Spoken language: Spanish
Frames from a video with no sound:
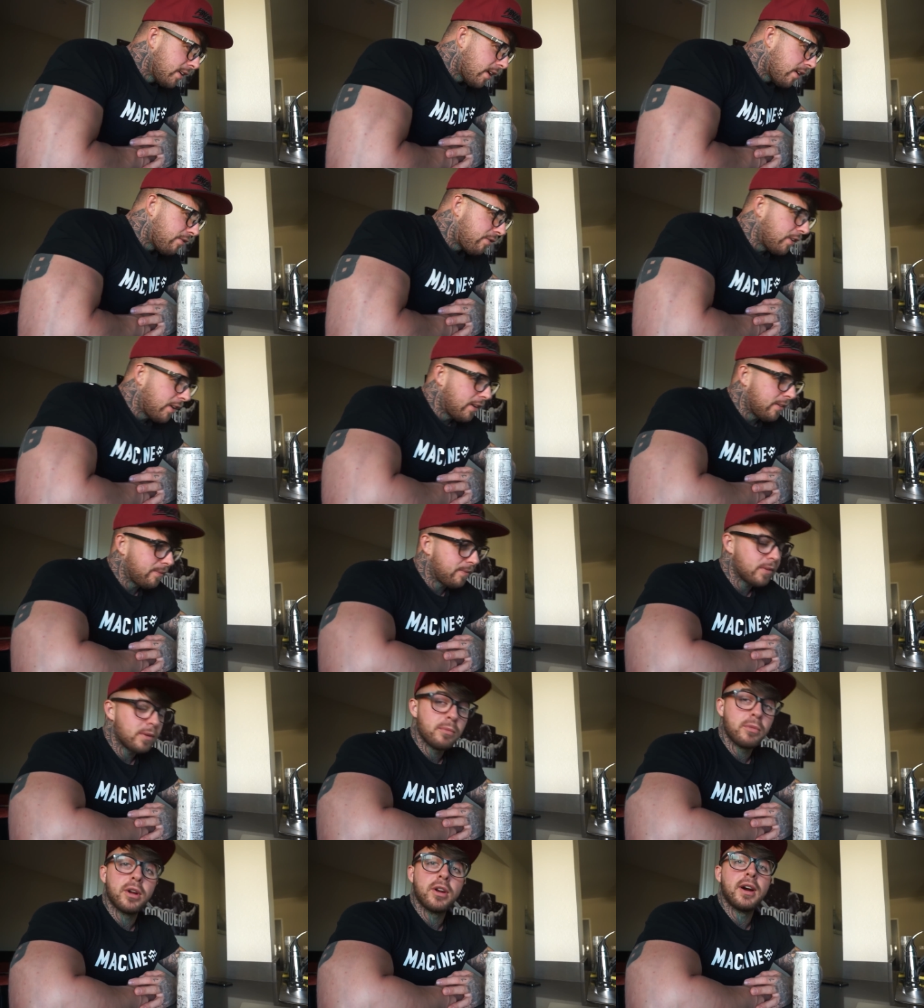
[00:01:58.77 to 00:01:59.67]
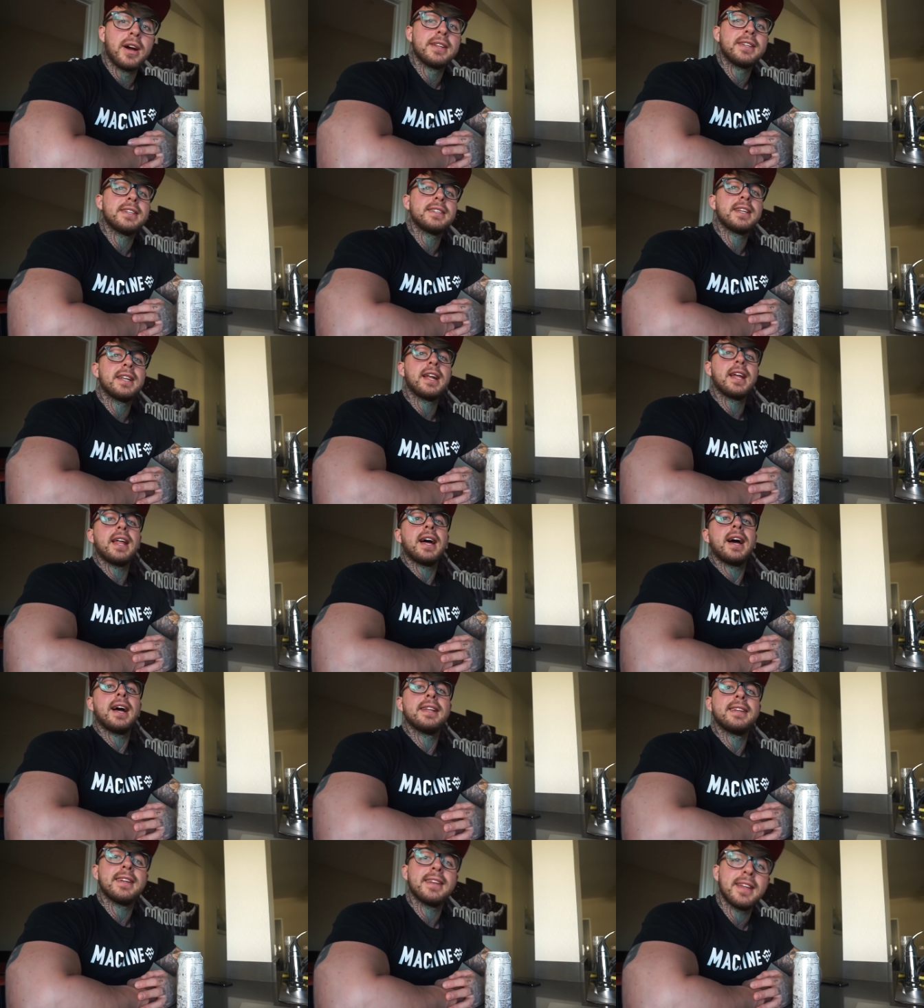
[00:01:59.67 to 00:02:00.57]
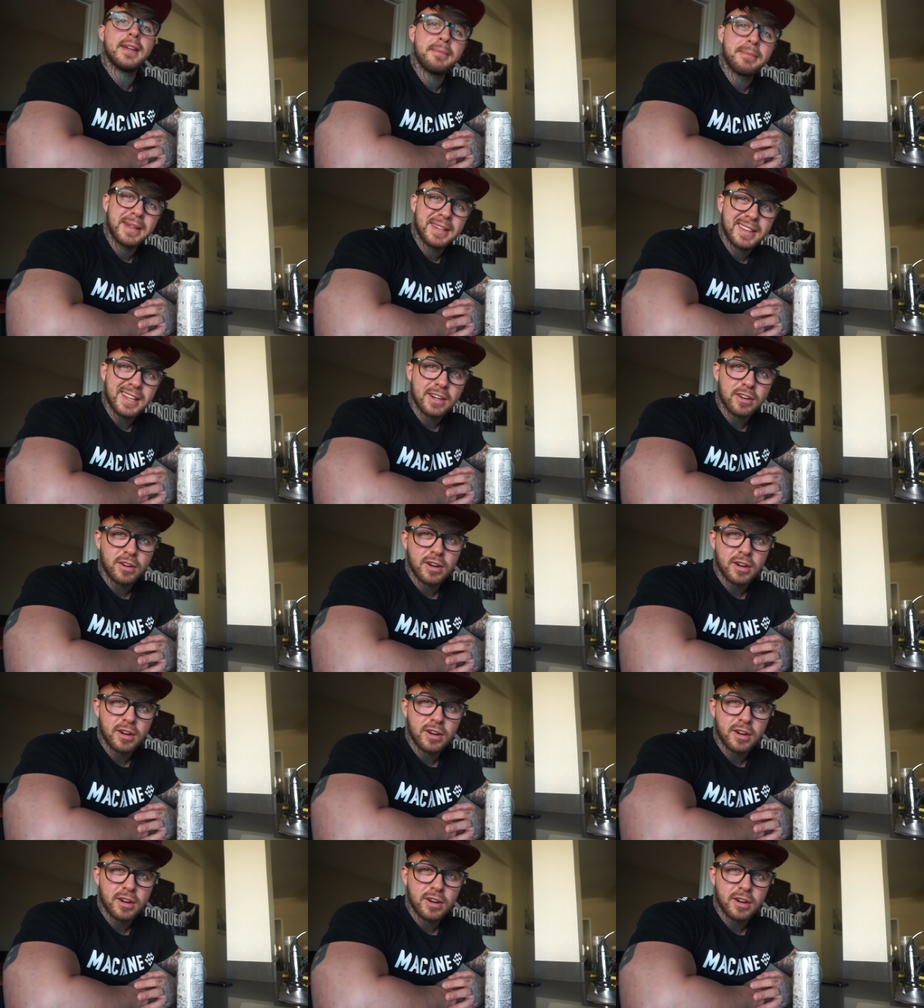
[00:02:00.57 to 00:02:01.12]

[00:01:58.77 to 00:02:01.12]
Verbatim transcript: En fin, bueno, antes de nada, antes de empezar